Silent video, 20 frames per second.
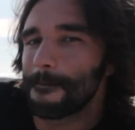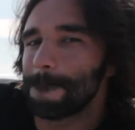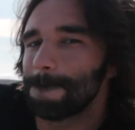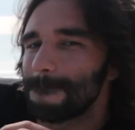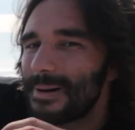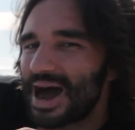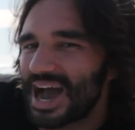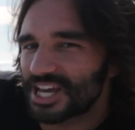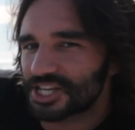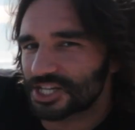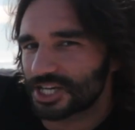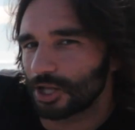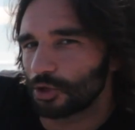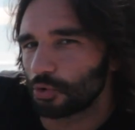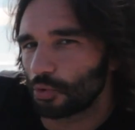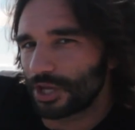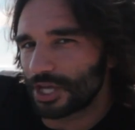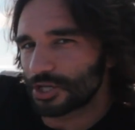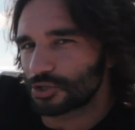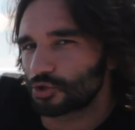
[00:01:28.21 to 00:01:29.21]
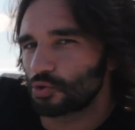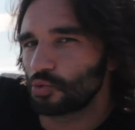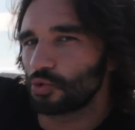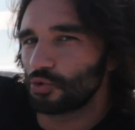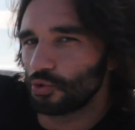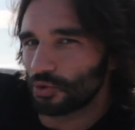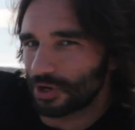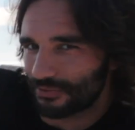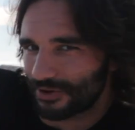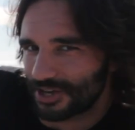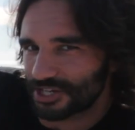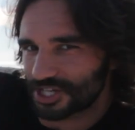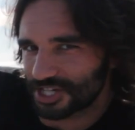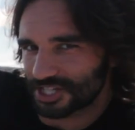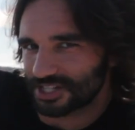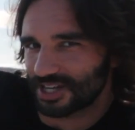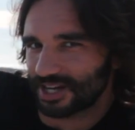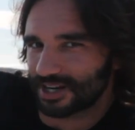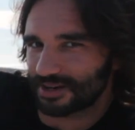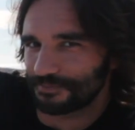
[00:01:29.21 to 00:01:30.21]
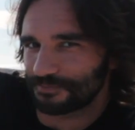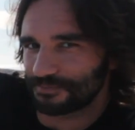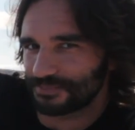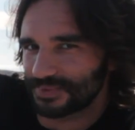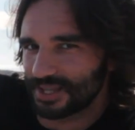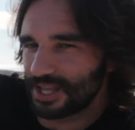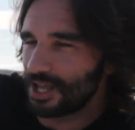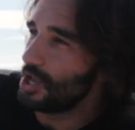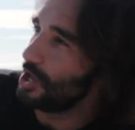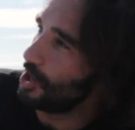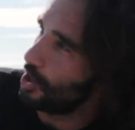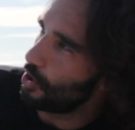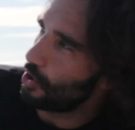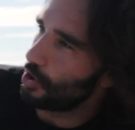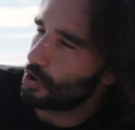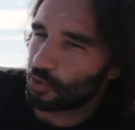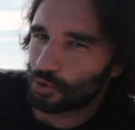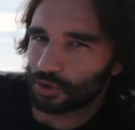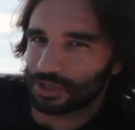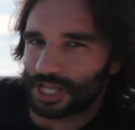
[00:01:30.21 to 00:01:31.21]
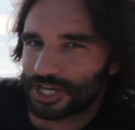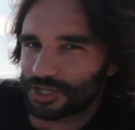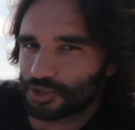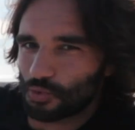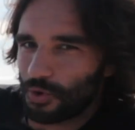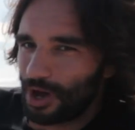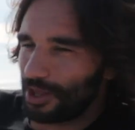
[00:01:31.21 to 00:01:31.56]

mais calorias de gordura vais gastar. Curte lá este